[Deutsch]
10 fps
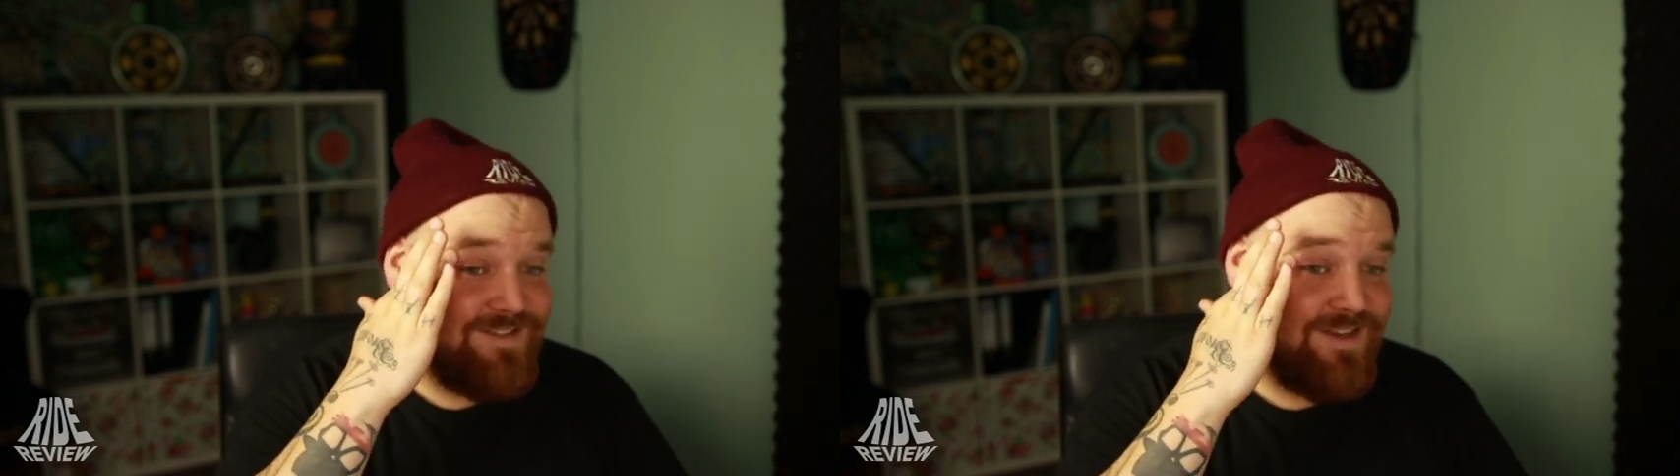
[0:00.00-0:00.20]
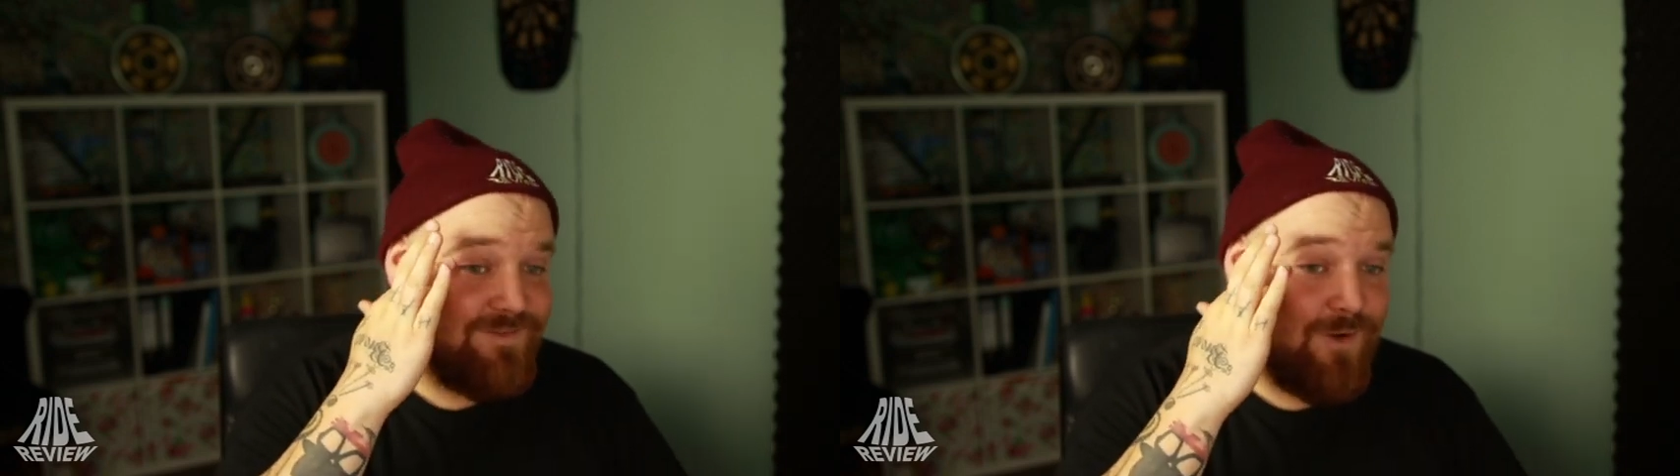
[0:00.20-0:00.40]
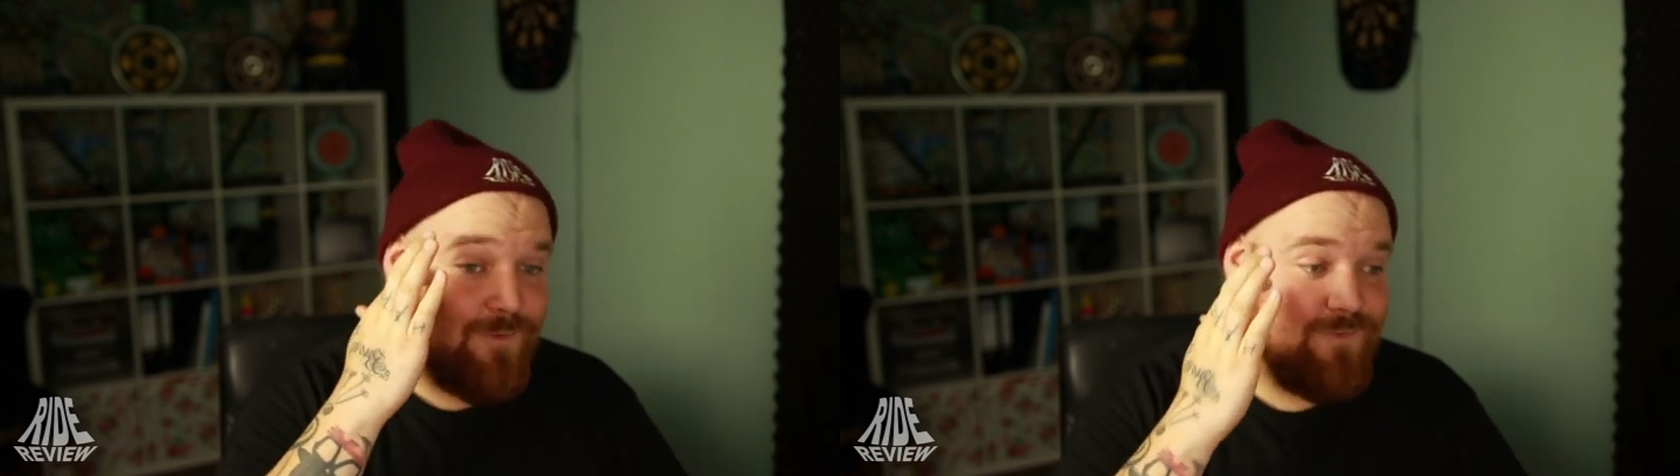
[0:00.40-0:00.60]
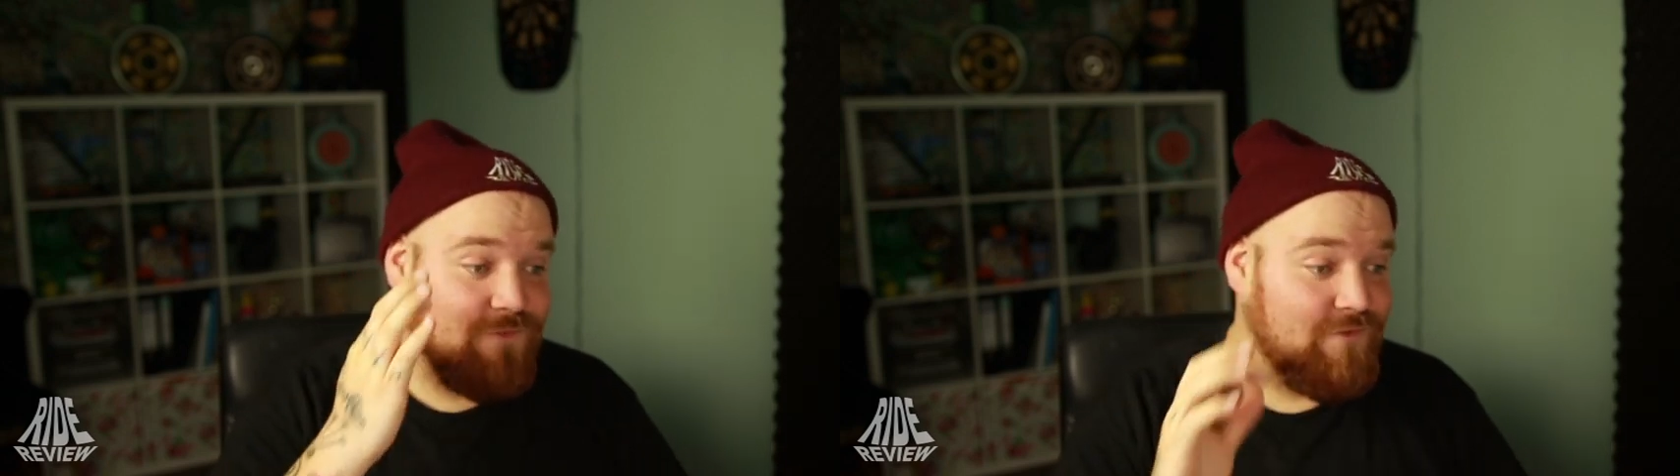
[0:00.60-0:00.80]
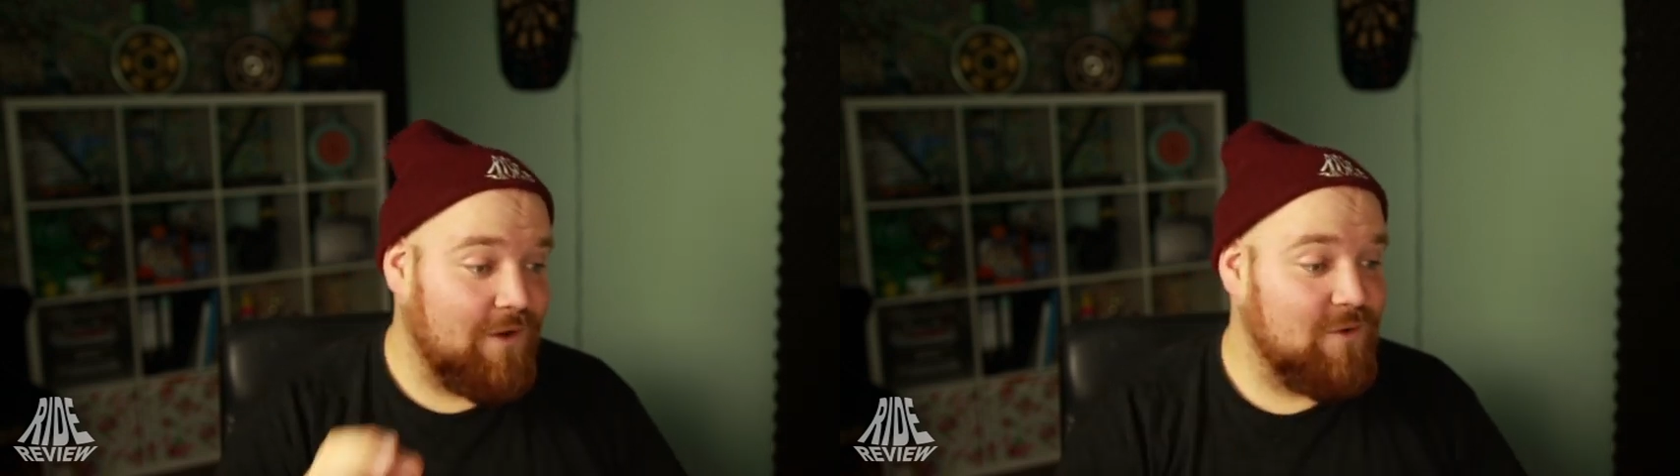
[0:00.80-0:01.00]
der war auf
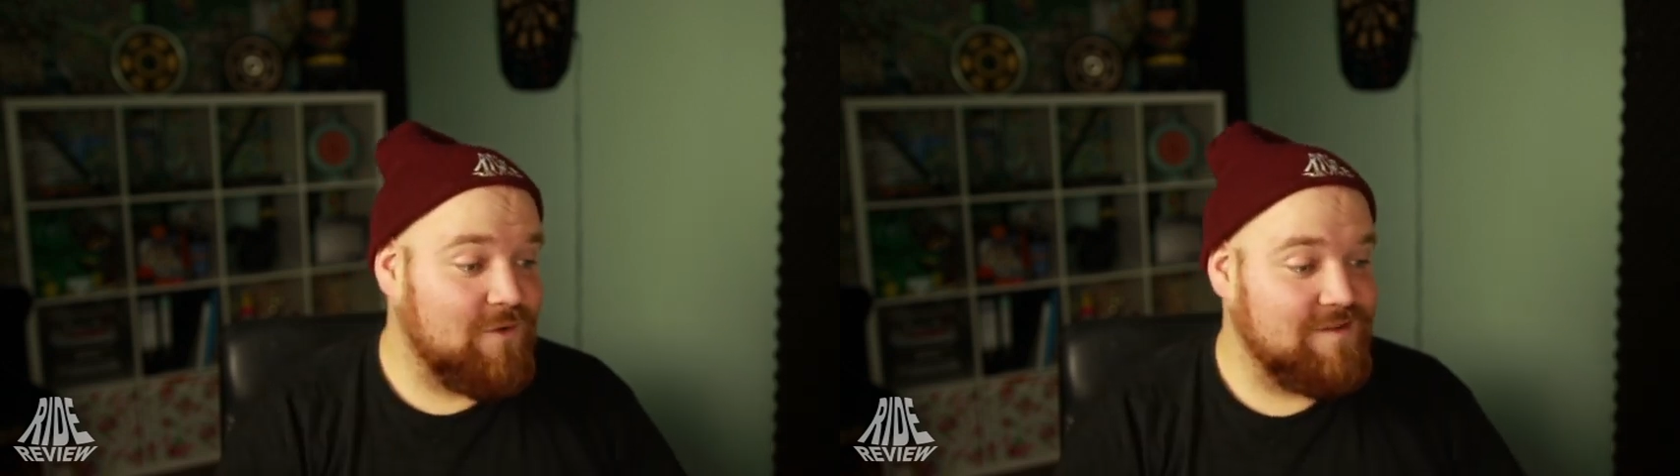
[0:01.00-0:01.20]
jeden Fall auch